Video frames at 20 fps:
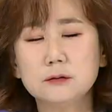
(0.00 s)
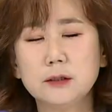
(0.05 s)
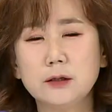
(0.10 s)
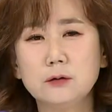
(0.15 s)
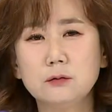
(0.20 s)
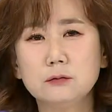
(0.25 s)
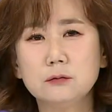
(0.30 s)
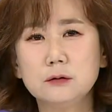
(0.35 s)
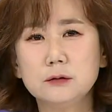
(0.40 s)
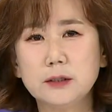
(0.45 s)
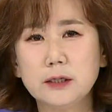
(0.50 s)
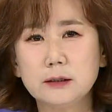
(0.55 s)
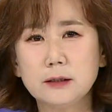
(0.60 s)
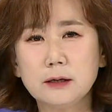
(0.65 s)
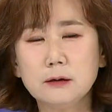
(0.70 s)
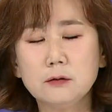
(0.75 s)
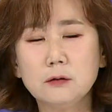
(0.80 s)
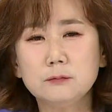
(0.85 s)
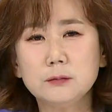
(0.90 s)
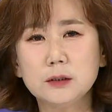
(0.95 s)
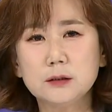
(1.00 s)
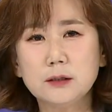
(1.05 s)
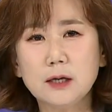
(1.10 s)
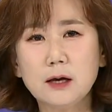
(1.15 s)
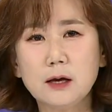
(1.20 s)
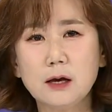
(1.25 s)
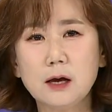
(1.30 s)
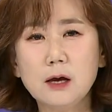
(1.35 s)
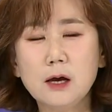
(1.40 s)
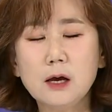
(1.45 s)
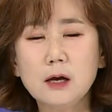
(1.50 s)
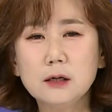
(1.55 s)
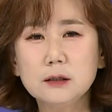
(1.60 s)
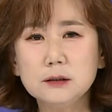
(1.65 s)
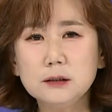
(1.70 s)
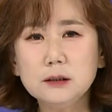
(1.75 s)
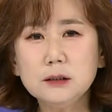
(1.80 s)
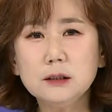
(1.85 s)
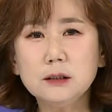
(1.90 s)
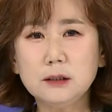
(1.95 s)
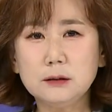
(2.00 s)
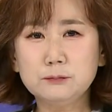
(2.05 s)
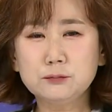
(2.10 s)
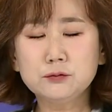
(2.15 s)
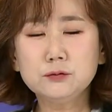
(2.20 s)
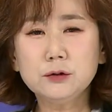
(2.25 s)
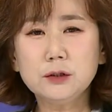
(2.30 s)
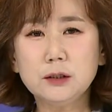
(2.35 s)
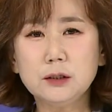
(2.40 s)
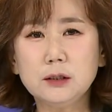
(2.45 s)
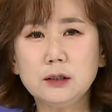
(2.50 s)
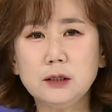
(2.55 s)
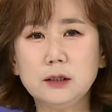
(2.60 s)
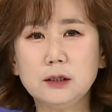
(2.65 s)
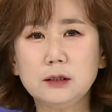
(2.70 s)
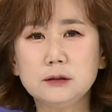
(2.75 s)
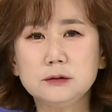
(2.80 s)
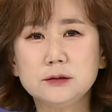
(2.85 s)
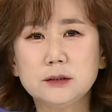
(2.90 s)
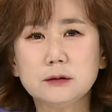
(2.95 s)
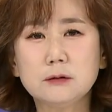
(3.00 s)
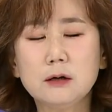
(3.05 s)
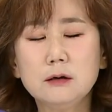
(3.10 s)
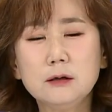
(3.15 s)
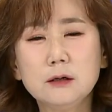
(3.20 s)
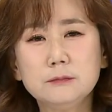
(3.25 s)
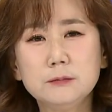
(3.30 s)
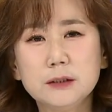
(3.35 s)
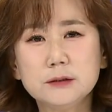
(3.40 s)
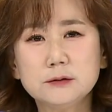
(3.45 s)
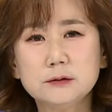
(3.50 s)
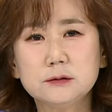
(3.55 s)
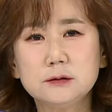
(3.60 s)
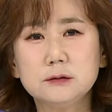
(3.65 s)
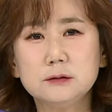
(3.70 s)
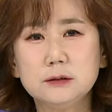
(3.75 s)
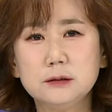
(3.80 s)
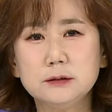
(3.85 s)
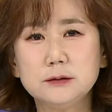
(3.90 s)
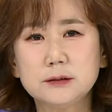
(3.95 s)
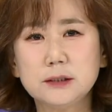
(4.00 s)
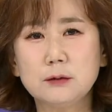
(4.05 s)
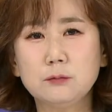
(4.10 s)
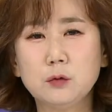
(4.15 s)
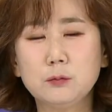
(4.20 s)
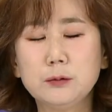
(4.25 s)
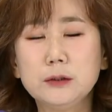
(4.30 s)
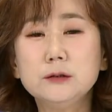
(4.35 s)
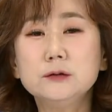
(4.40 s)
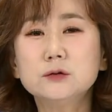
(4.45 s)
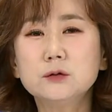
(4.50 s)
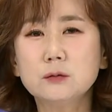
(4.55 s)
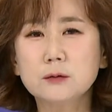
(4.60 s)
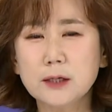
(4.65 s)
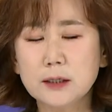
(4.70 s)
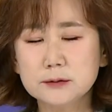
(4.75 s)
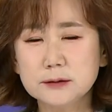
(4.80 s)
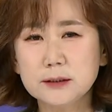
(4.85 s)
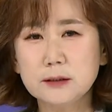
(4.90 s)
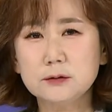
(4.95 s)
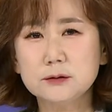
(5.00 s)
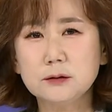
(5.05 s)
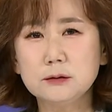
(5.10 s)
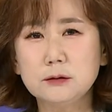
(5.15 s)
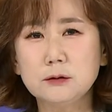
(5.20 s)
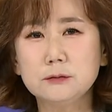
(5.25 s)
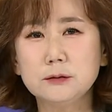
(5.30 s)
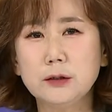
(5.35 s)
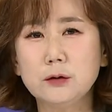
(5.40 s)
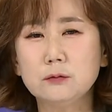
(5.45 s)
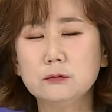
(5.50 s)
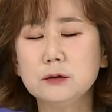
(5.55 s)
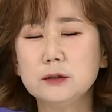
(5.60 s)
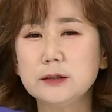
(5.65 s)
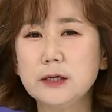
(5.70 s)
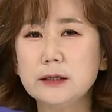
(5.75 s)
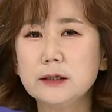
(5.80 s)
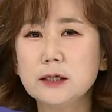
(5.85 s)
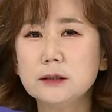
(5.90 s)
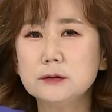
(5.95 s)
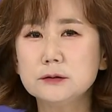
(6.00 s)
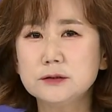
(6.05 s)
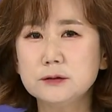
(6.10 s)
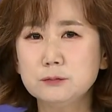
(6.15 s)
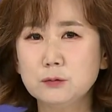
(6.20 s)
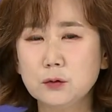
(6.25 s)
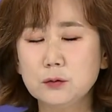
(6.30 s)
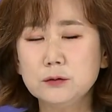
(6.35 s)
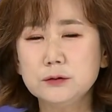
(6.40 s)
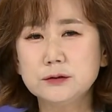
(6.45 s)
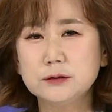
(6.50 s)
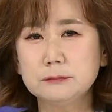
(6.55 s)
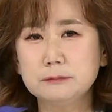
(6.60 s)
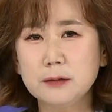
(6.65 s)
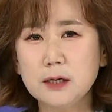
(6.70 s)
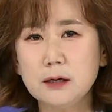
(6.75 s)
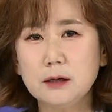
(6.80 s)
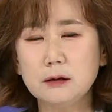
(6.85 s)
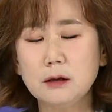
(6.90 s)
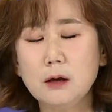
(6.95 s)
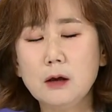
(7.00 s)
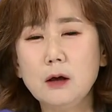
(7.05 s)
내용을 얘기한 겁니다. 이 분이 이제 컬럼리스트이자 뭐 민속학자여서 이런 내용을 얘기했는지 모르지만 네.